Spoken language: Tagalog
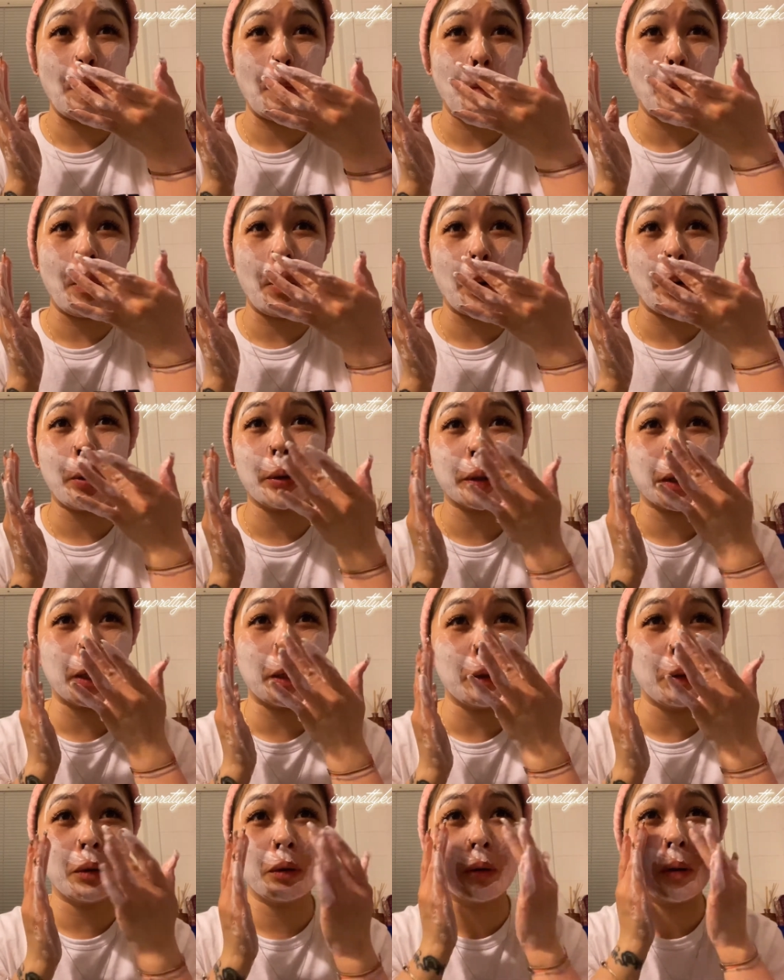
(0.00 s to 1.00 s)
mahak sa
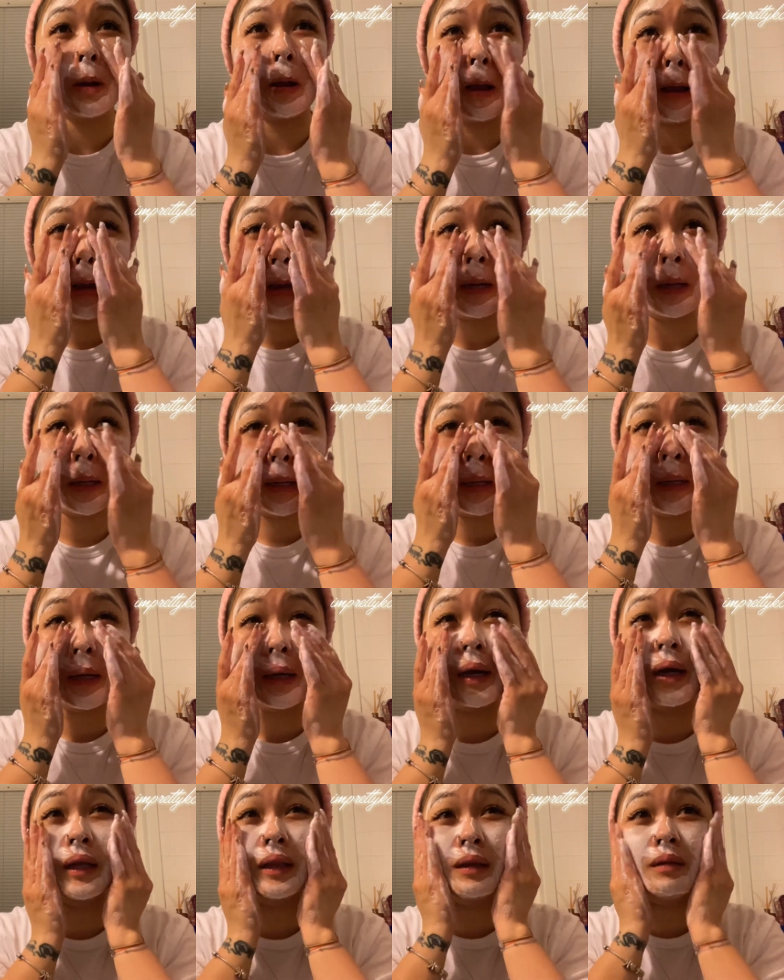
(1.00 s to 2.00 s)
Ang
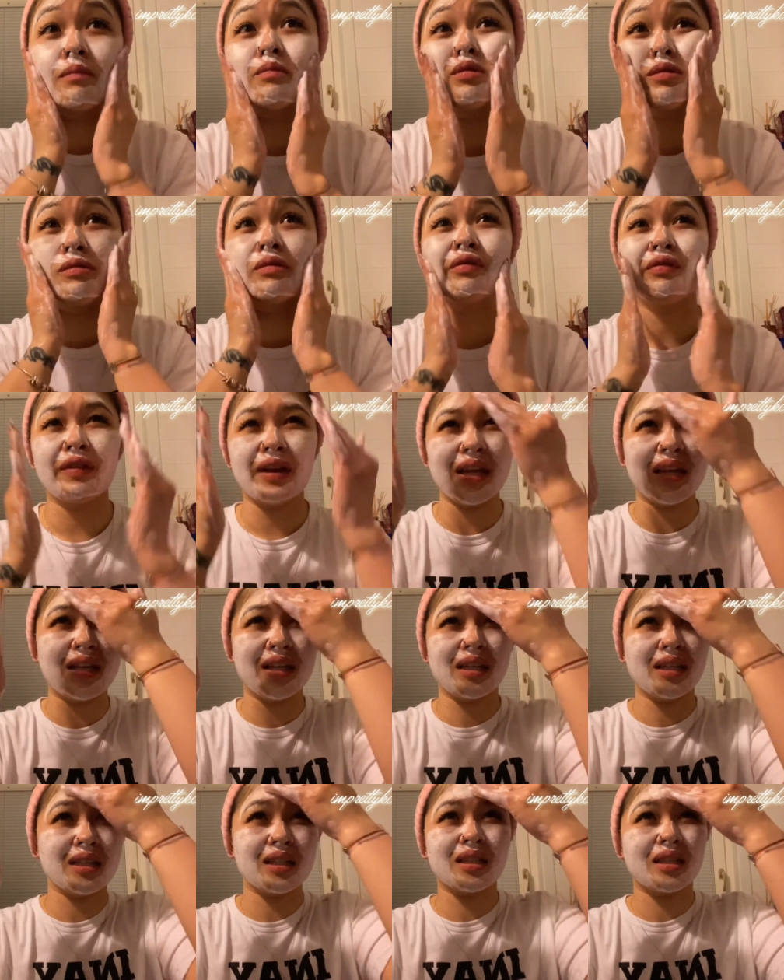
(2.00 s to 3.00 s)
ating buong
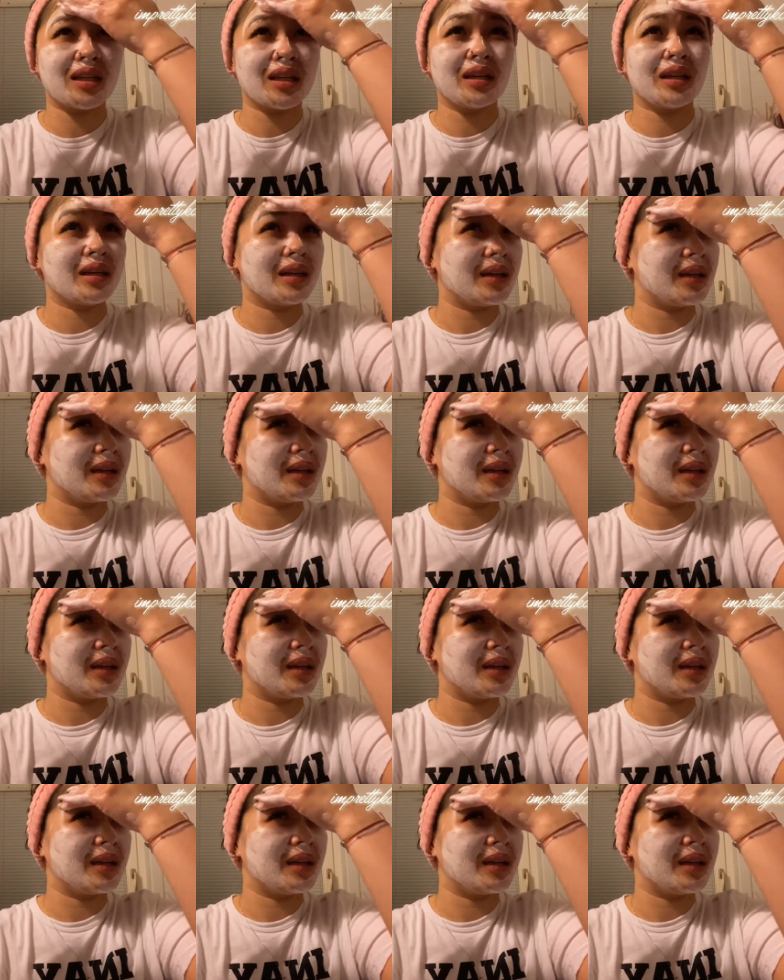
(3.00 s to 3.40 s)
face,